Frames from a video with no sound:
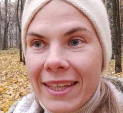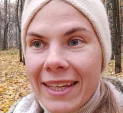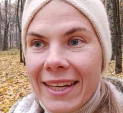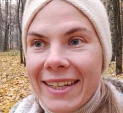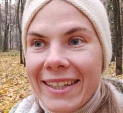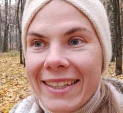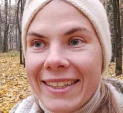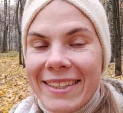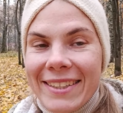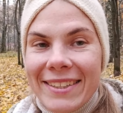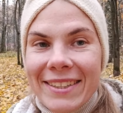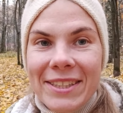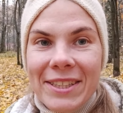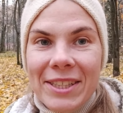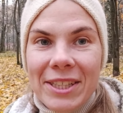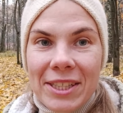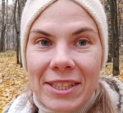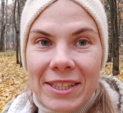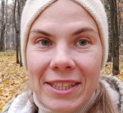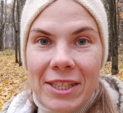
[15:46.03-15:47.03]
Я
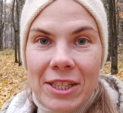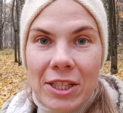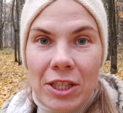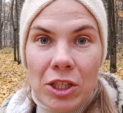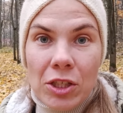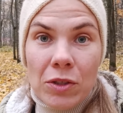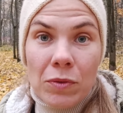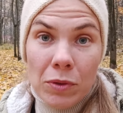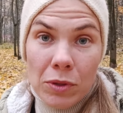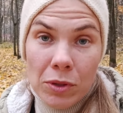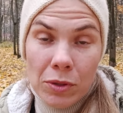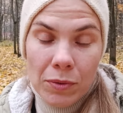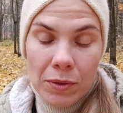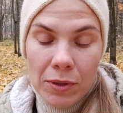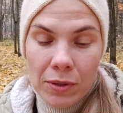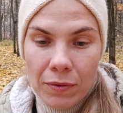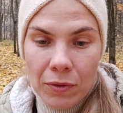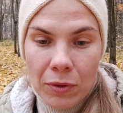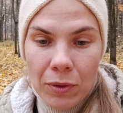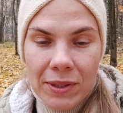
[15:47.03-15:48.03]
задерживаю
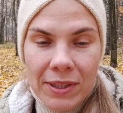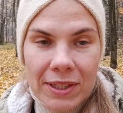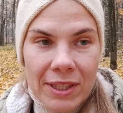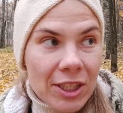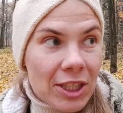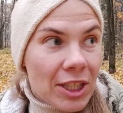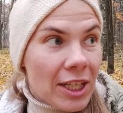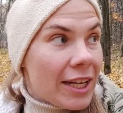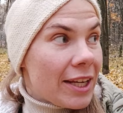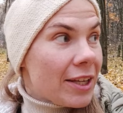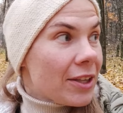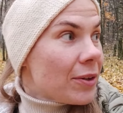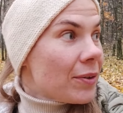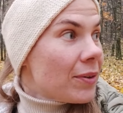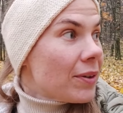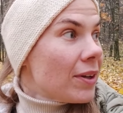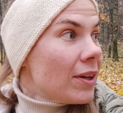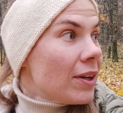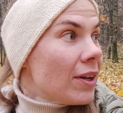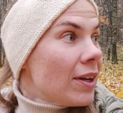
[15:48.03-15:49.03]
свой влог, к
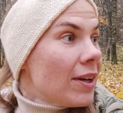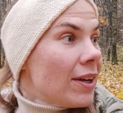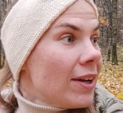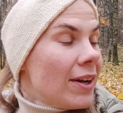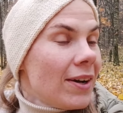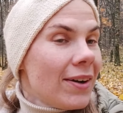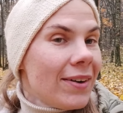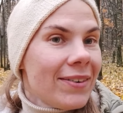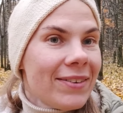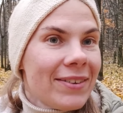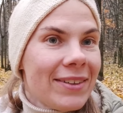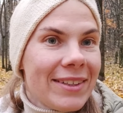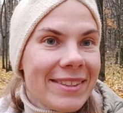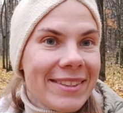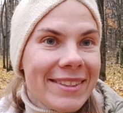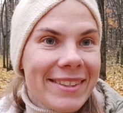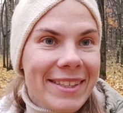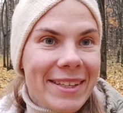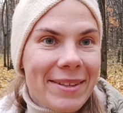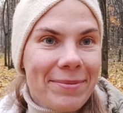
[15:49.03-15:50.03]
сожалению. О,
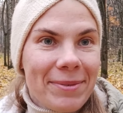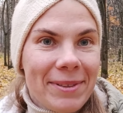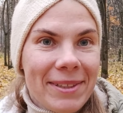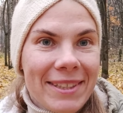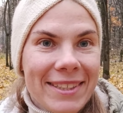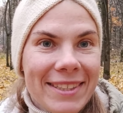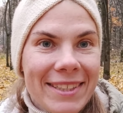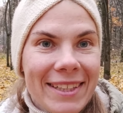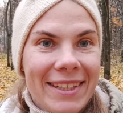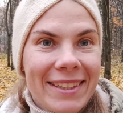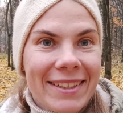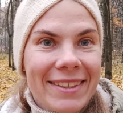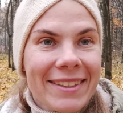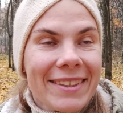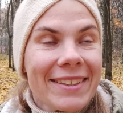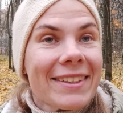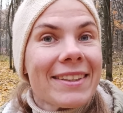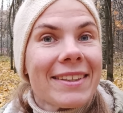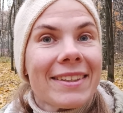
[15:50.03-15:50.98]
листики полетели.